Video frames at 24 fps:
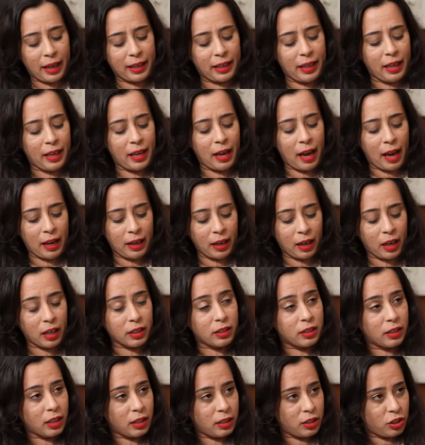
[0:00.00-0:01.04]
حكاية على
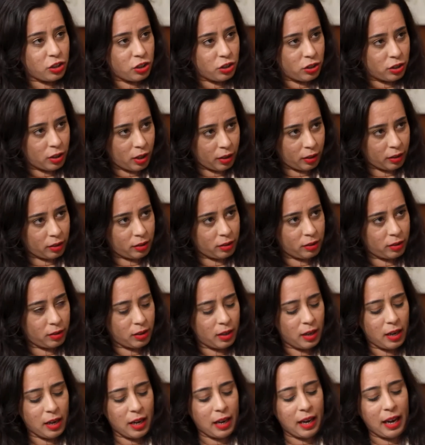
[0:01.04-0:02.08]
قصان شجر
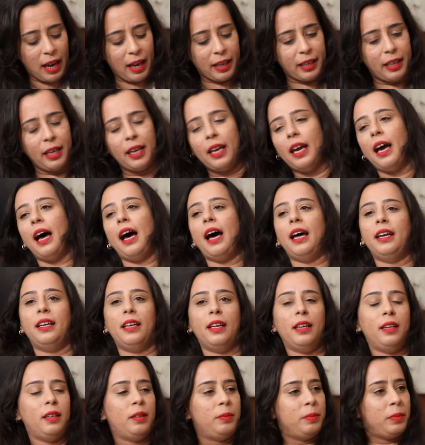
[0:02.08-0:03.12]
حكاية على
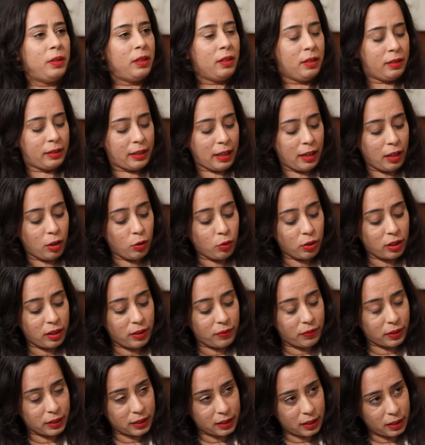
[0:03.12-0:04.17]
التلوث
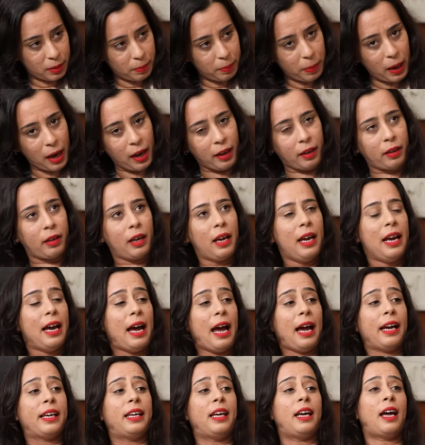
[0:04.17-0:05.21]
لفصل البحر
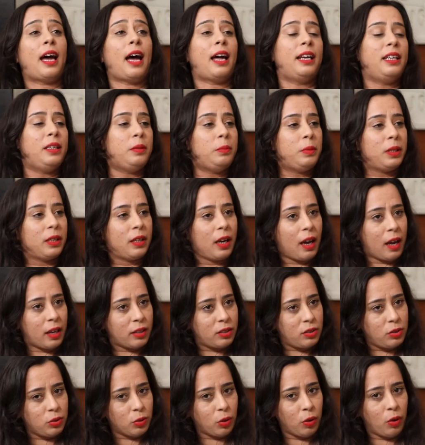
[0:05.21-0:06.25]
حكاية على
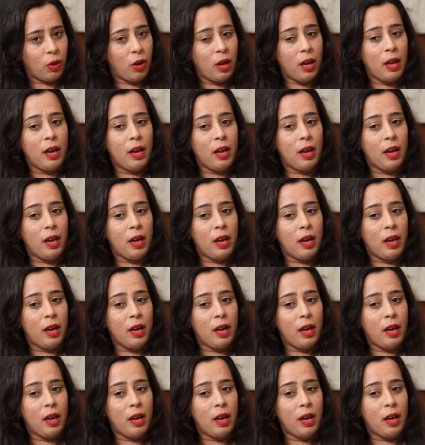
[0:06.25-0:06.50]
ليميغراسيون